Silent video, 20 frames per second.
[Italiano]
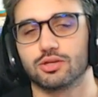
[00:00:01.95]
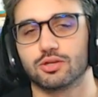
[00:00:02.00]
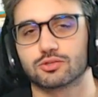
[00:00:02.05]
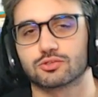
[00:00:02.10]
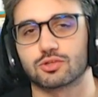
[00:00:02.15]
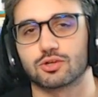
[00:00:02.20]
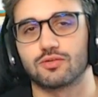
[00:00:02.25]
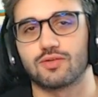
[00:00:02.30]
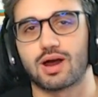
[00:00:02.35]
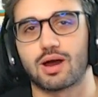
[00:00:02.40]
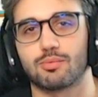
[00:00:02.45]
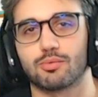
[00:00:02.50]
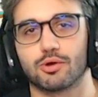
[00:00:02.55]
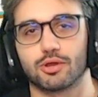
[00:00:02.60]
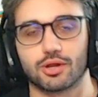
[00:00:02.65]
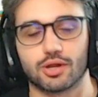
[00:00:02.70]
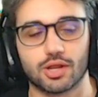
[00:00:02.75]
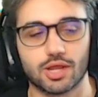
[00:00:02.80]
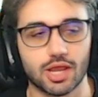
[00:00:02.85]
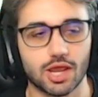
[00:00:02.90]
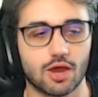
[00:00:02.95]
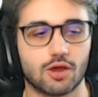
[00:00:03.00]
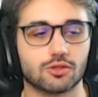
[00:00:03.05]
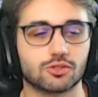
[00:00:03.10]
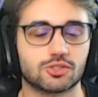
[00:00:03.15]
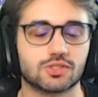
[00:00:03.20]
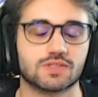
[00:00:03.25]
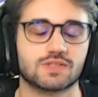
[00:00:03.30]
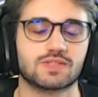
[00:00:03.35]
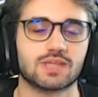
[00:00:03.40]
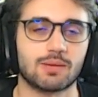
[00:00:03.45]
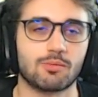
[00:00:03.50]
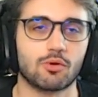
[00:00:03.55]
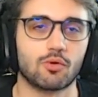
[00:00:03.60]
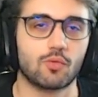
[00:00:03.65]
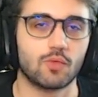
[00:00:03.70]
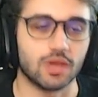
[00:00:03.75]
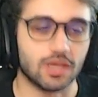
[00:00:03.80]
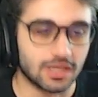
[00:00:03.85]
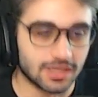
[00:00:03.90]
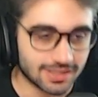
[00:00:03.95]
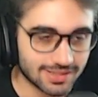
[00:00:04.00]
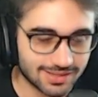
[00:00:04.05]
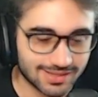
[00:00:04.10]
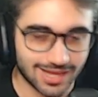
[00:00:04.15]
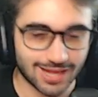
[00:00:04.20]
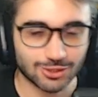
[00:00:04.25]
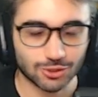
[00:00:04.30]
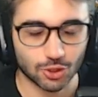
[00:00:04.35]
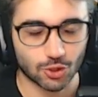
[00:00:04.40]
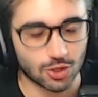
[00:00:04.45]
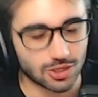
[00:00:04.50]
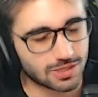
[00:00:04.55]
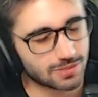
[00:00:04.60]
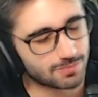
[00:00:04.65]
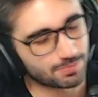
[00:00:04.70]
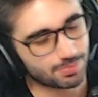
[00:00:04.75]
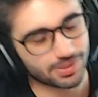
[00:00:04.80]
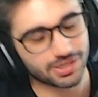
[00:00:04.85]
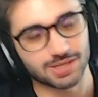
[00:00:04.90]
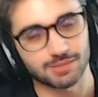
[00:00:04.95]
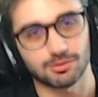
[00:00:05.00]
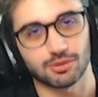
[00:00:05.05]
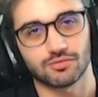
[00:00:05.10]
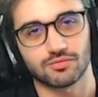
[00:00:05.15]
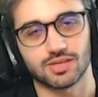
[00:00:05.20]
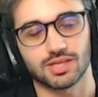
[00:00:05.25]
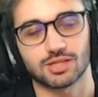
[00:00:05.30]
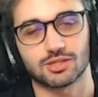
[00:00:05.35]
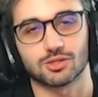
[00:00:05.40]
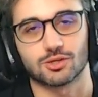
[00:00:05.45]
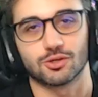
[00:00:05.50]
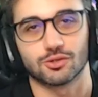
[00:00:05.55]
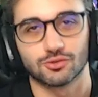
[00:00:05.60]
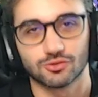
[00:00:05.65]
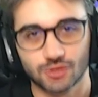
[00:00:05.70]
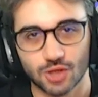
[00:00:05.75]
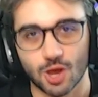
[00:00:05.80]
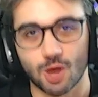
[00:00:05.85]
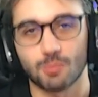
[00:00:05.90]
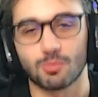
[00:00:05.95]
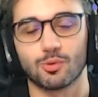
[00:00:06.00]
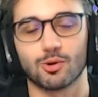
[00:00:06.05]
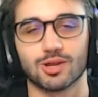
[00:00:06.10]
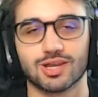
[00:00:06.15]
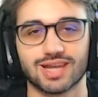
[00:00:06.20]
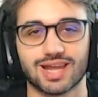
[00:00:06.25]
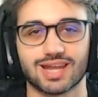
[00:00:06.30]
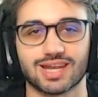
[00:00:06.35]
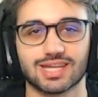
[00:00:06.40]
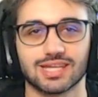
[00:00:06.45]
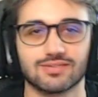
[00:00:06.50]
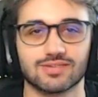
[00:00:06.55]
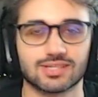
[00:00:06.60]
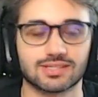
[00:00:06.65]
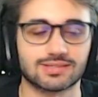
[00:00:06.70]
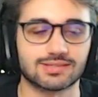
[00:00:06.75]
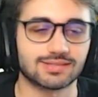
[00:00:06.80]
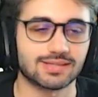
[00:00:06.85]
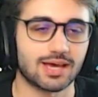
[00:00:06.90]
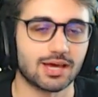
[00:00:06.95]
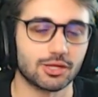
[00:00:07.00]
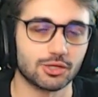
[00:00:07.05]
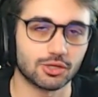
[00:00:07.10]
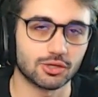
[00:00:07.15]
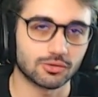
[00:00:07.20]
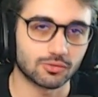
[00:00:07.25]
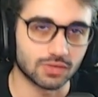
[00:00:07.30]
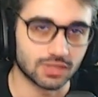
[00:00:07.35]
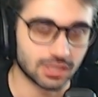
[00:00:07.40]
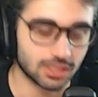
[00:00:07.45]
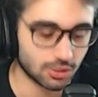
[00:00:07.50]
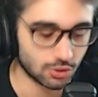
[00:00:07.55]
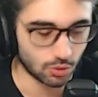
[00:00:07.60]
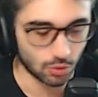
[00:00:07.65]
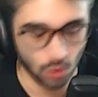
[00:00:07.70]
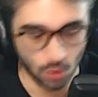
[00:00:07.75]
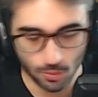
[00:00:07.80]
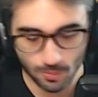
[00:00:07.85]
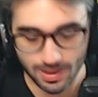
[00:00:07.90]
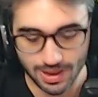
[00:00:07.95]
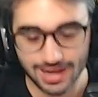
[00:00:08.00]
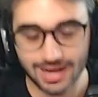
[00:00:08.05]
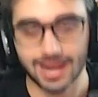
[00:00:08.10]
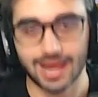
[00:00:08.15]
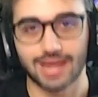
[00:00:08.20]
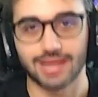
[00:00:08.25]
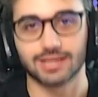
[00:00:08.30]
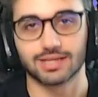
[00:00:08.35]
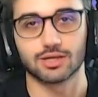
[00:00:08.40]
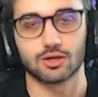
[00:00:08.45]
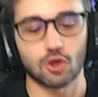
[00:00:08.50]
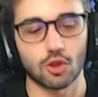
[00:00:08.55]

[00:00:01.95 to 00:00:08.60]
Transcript: io sono Vapor e oggi siamo qui intanto con il primo video dopo l'anniversario Quindi un bel like,